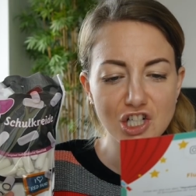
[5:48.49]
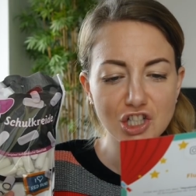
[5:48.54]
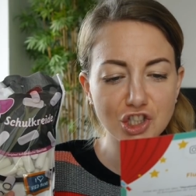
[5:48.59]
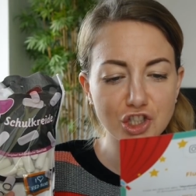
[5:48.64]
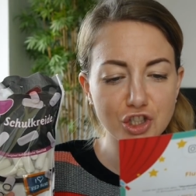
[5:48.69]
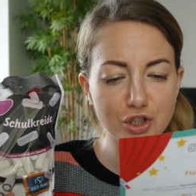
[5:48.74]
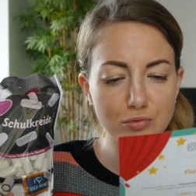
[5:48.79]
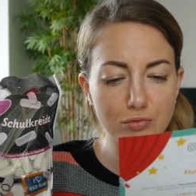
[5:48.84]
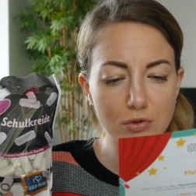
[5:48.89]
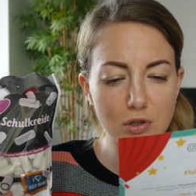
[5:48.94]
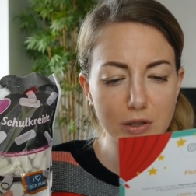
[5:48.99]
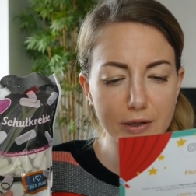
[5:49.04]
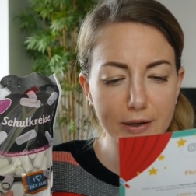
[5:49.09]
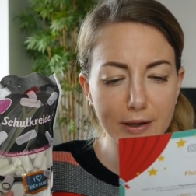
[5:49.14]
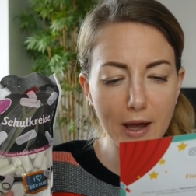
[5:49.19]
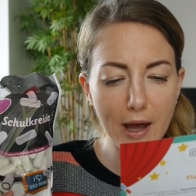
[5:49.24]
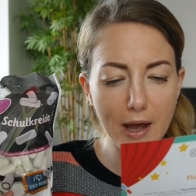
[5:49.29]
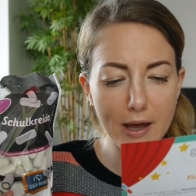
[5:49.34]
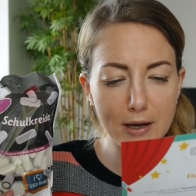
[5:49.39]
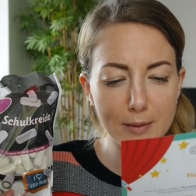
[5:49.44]

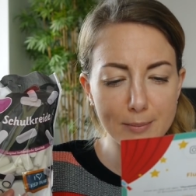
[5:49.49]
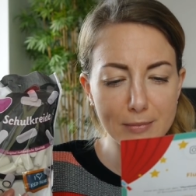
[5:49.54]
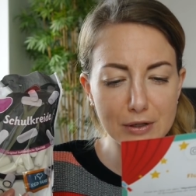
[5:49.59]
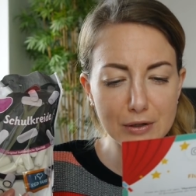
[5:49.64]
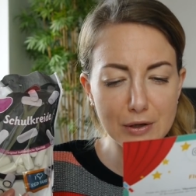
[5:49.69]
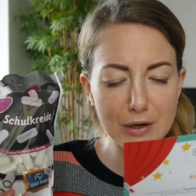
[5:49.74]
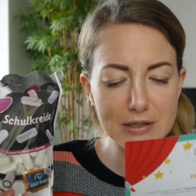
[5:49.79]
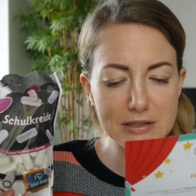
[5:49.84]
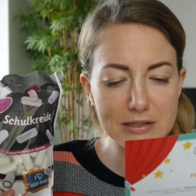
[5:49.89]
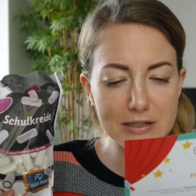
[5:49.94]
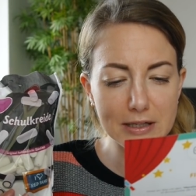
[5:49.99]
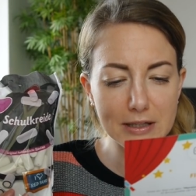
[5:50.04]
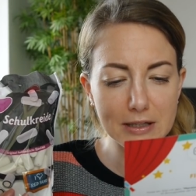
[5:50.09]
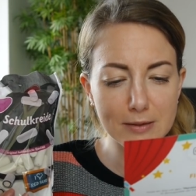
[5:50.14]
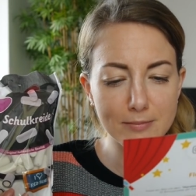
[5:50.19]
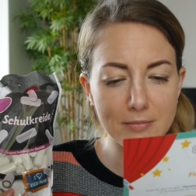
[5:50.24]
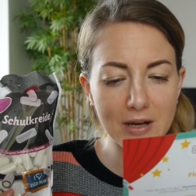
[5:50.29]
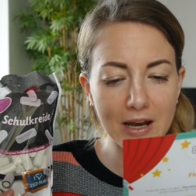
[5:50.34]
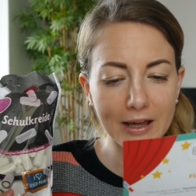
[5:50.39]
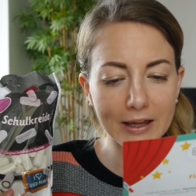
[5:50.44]
Schulkreide mit
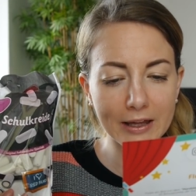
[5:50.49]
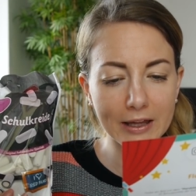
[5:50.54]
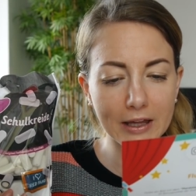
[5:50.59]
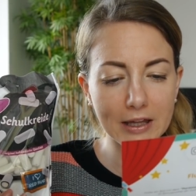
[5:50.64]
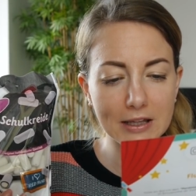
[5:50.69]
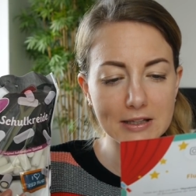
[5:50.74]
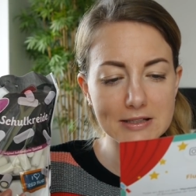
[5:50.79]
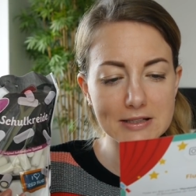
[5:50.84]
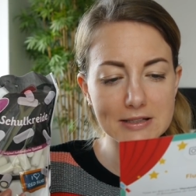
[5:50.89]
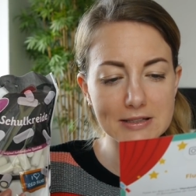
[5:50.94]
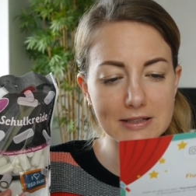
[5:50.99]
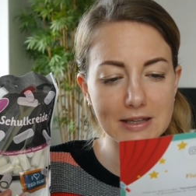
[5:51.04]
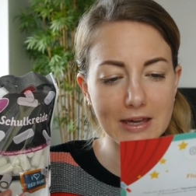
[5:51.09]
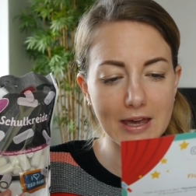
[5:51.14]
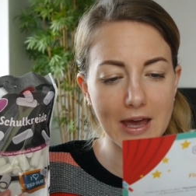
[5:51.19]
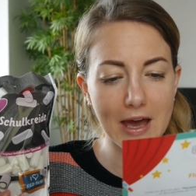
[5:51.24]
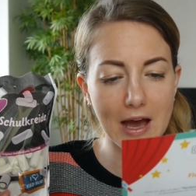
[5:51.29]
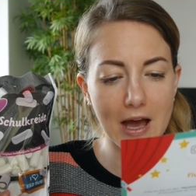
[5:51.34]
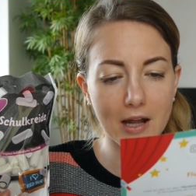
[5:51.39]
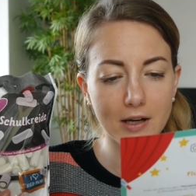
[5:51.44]
köstlichem
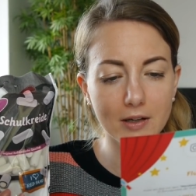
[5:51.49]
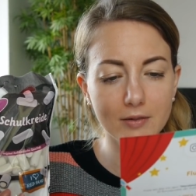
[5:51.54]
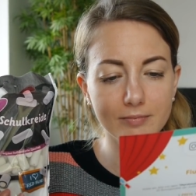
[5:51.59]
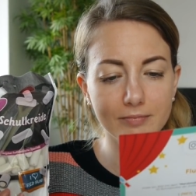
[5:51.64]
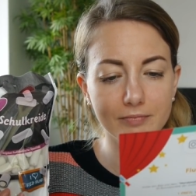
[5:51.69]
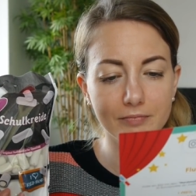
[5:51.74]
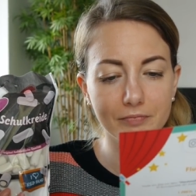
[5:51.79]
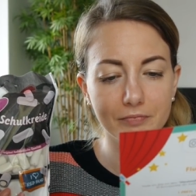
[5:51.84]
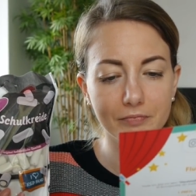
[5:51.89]
Lakritzkern.